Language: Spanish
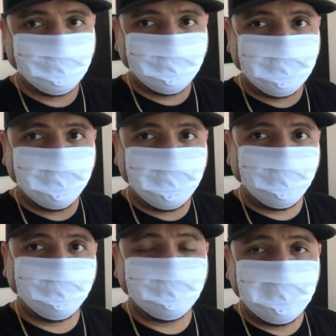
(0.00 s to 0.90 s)
subir a ver a
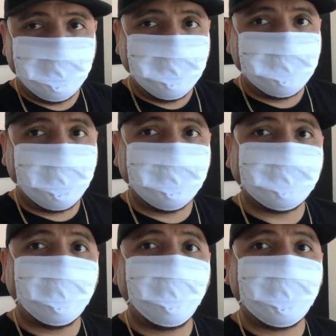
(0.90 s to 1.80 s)
Gus, ya que
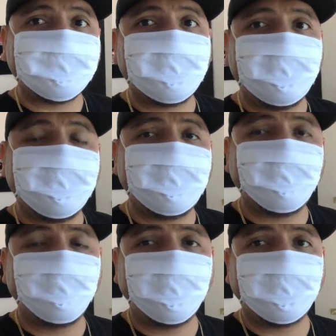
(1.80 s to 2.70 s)
tengo que salir
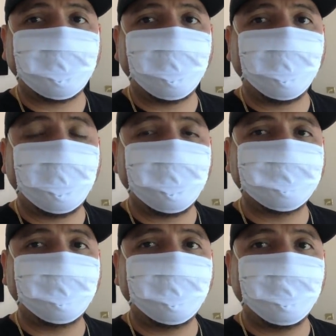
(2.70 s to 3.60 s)
porque tengo que
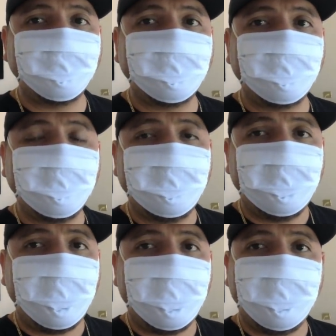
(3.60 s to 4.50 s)
hacer un envío
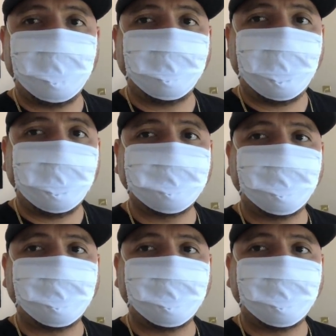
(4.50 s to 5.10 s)
a Nogales,